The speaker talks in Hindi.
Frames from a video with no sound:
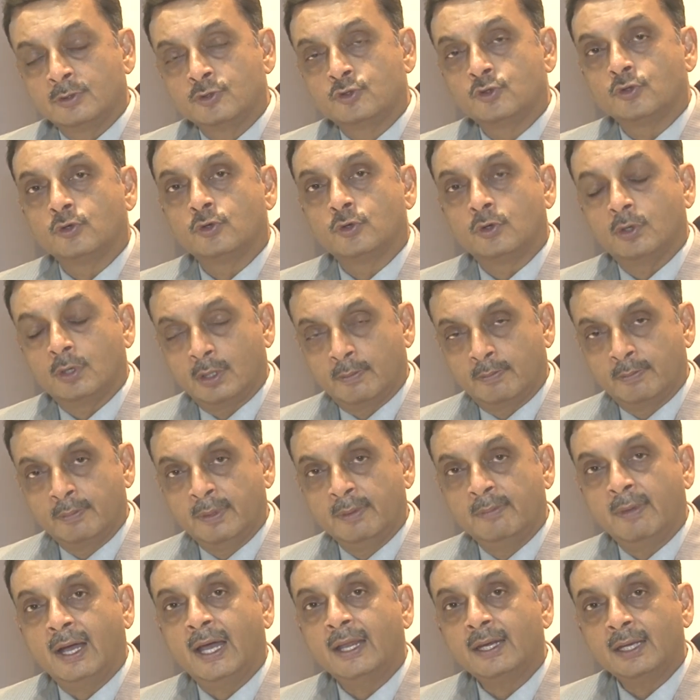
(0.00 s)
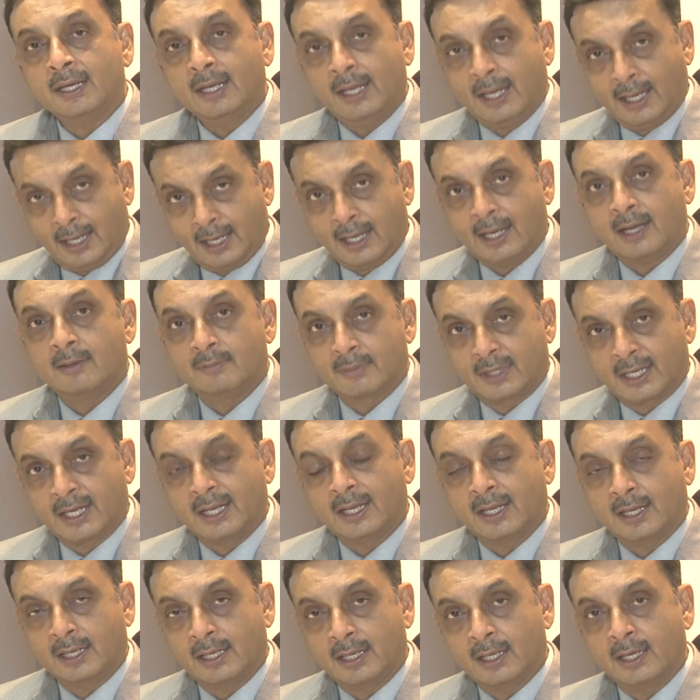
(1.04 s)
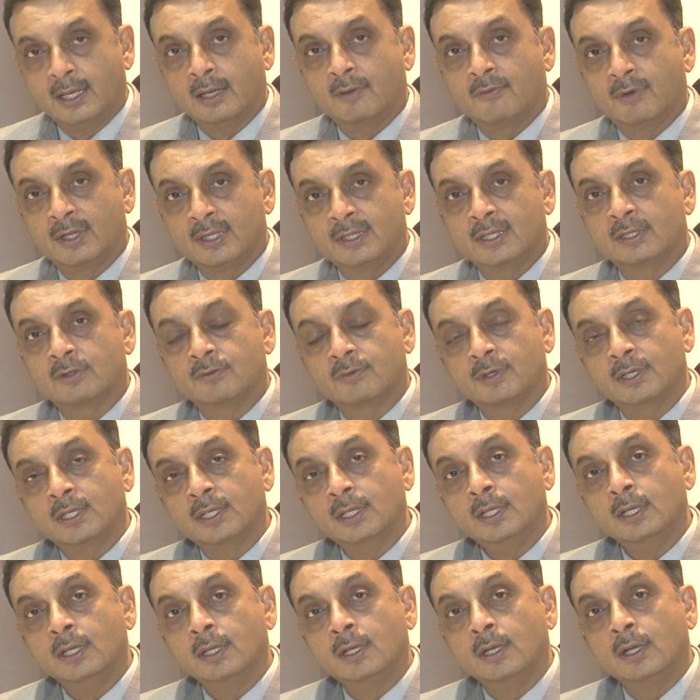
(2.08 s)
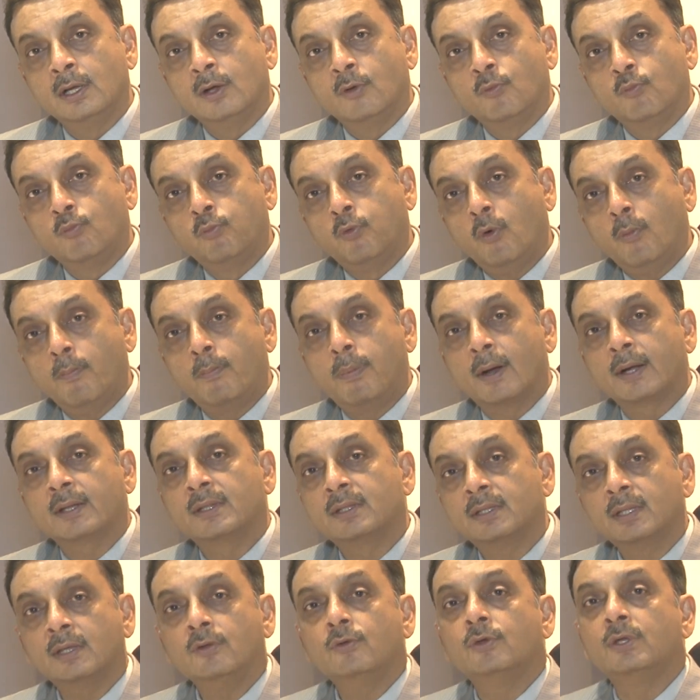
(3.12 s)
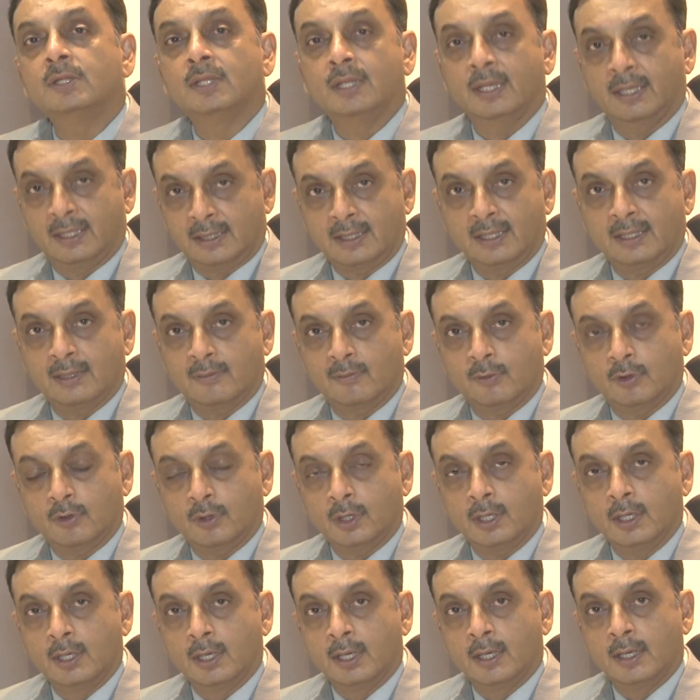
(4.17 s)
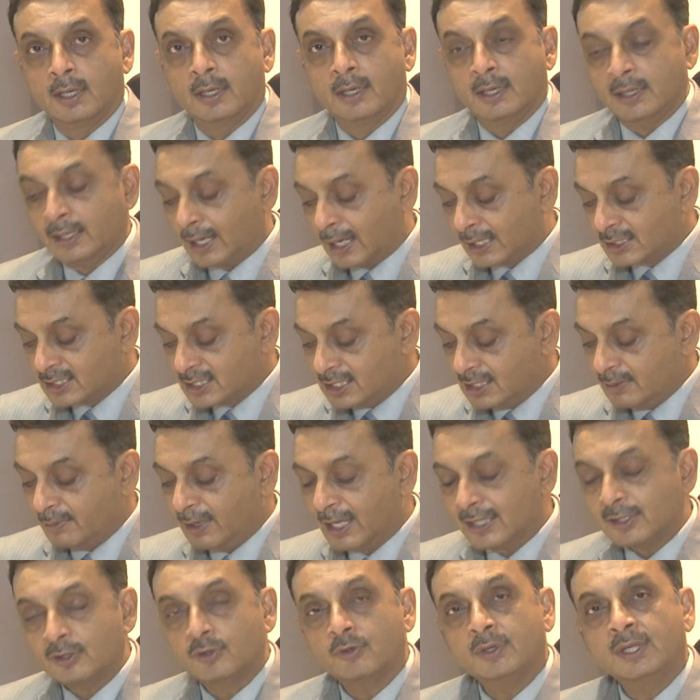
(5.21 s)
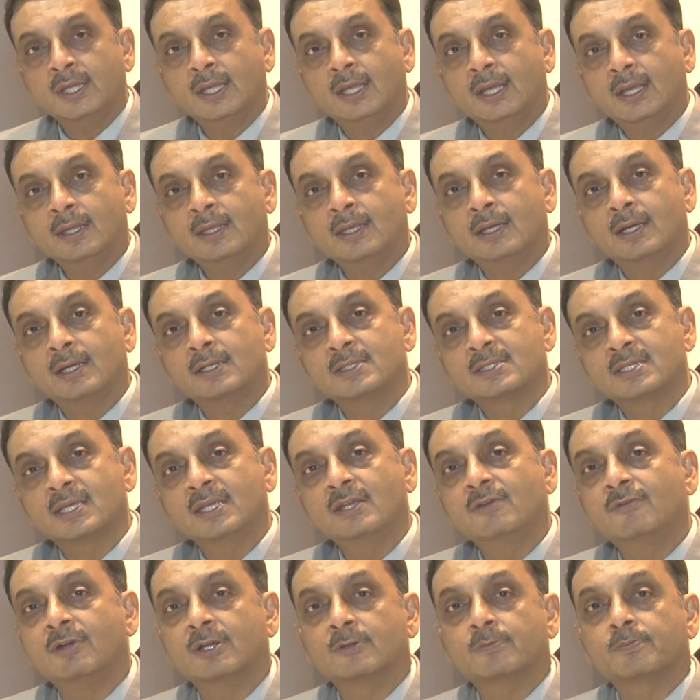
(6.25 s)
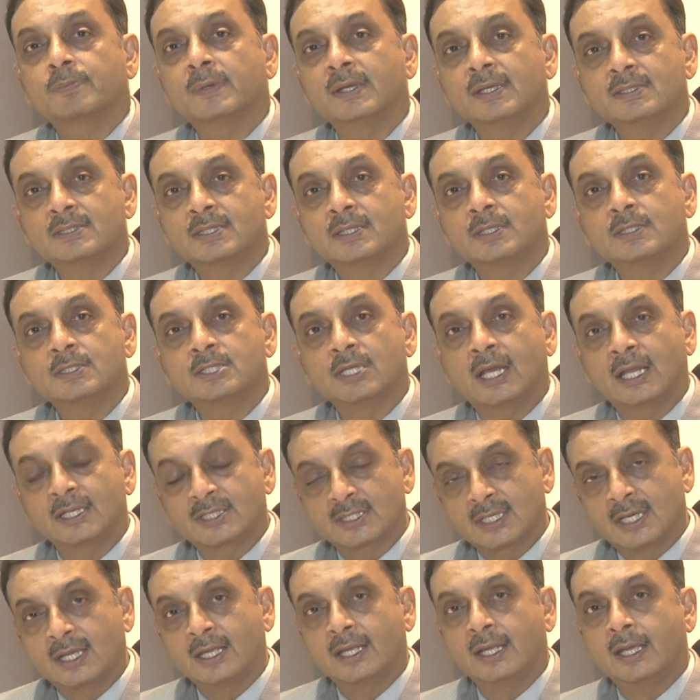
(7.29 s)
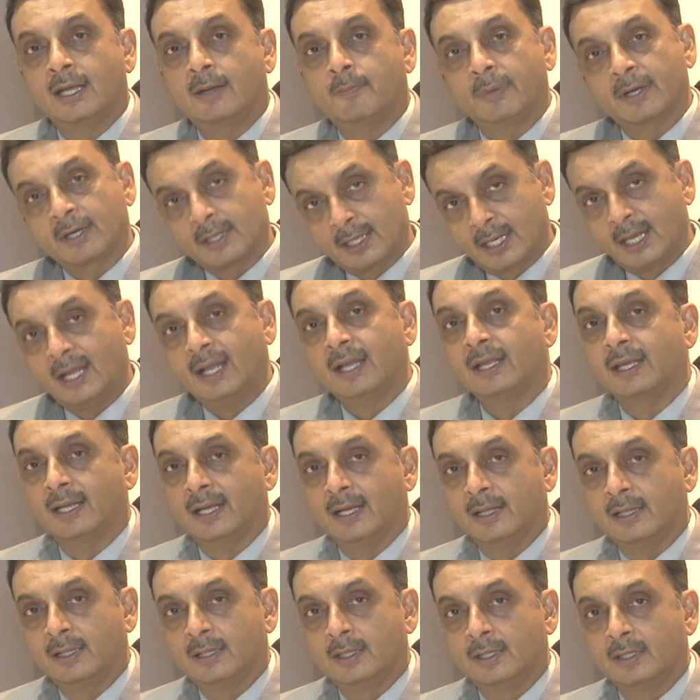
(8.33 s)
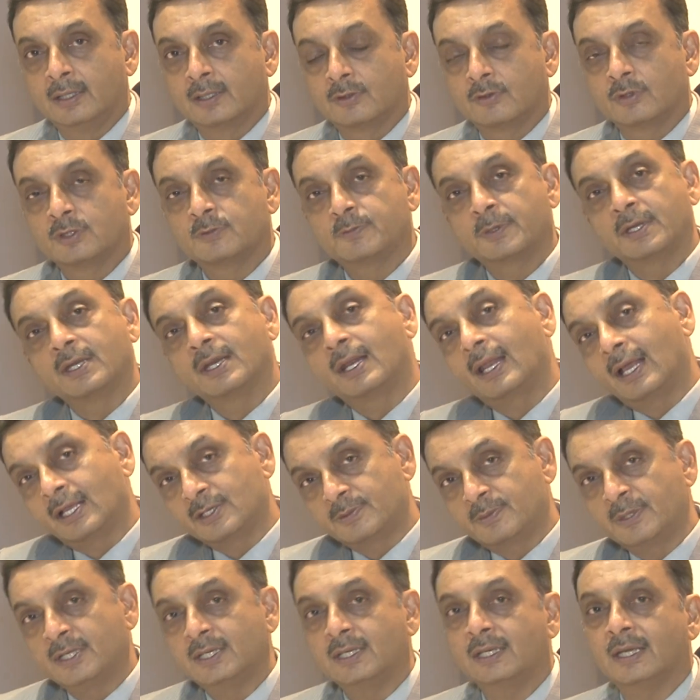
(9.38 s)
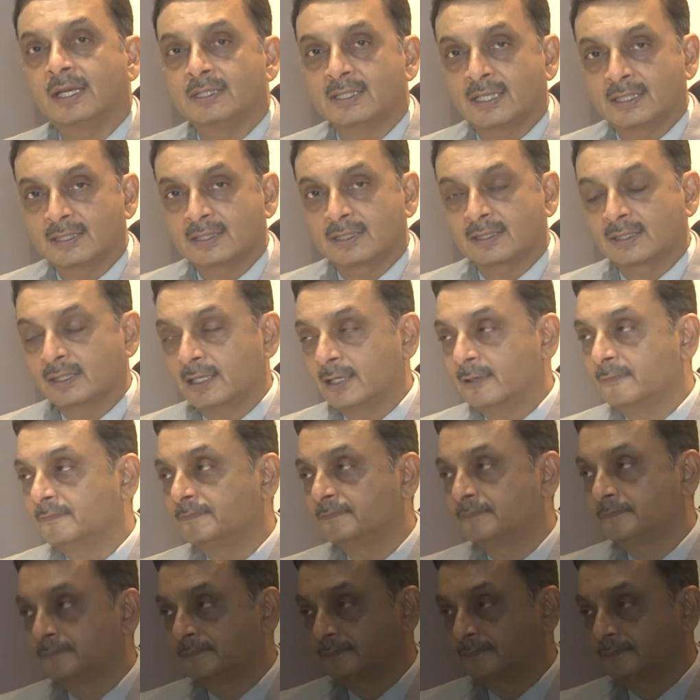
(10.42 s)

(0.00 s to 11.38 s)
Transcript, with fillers: जो बीमारी है हम कहेंगे वंधित्व की वो बढ़ती हुई देखते हैं हम लोग अच्छी बात तो ये है कि अगर सही वक्त पे इसे जांचा गया परखा गया तो इस पर इलाज भी किया जा सकता है